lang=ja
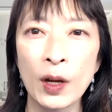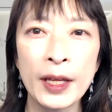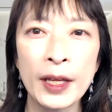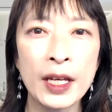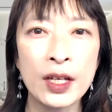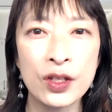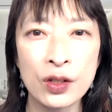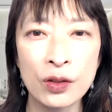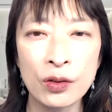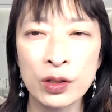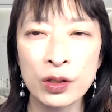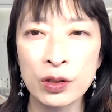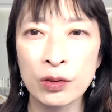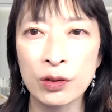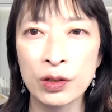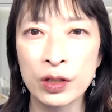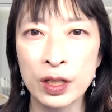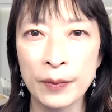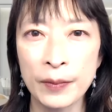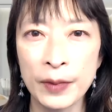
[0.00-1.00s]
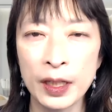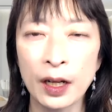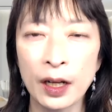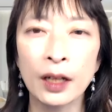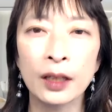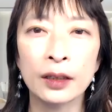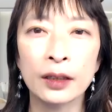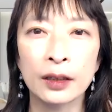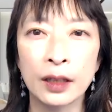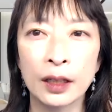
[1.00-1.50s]
お話を一度してみた
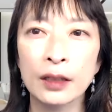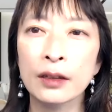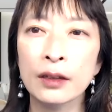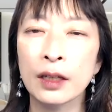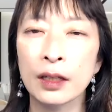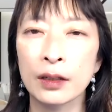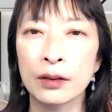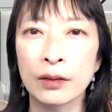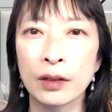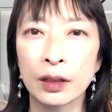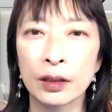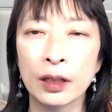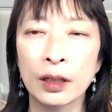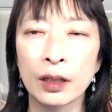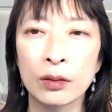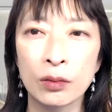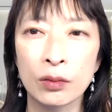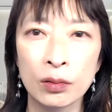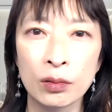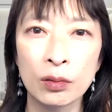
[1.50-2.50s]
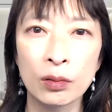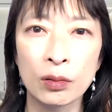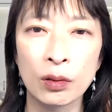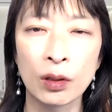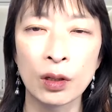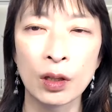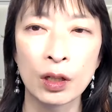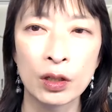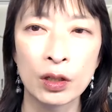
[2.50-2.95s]
かったっていう方と、